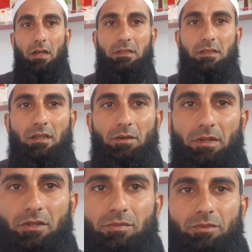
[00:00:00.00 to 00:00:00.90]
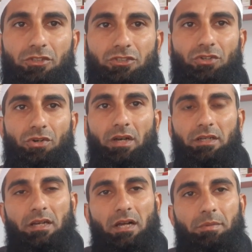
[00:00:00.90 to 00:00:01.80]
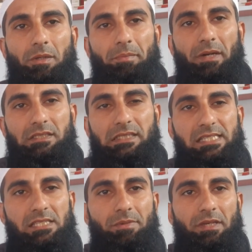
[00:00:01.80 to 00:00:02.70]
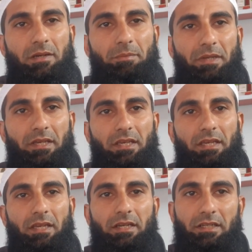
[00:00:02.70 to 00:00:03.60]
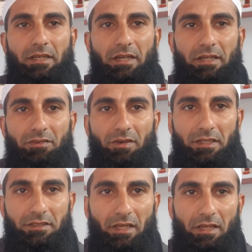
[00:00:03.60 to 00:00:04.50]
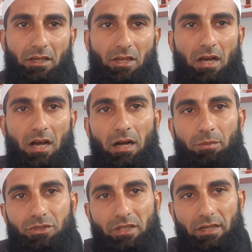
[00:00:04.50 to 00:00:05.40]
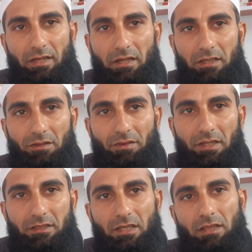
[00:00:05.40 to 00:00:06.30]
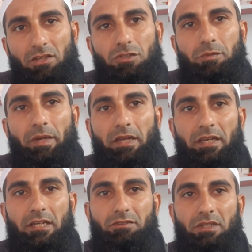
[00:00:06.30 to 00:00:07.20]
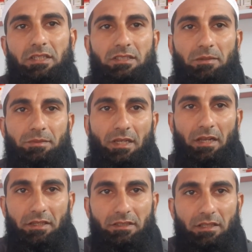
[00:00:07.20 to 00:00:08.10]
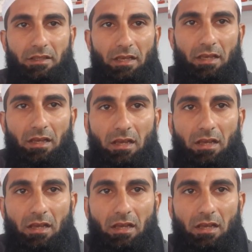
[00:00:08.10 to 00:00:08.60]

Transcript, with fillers: असलम दोस्तों अगर आपके पास किसी भी कंपनी की इंटरनेट डिवाइस है आप उसे अनलॉक करवाना चाहते हैं उस पर हर नेटवर्क की सिम चलाना चाहते हैं